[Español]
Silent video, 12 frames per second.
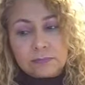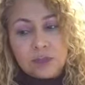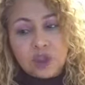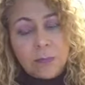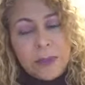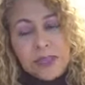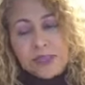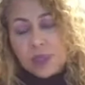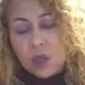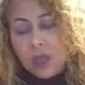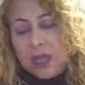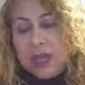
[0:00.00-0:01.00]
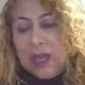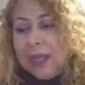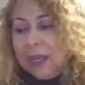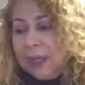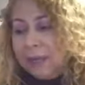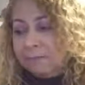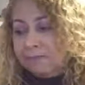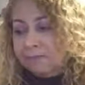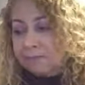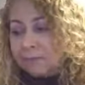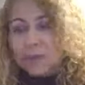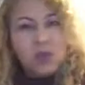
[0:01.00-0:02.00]
Yo pienso que,
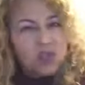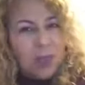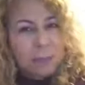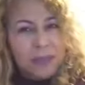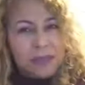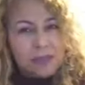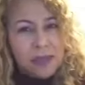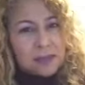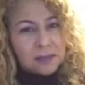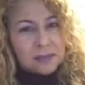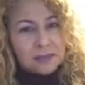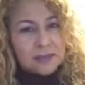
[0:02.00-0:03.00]
¿vos qué pensás?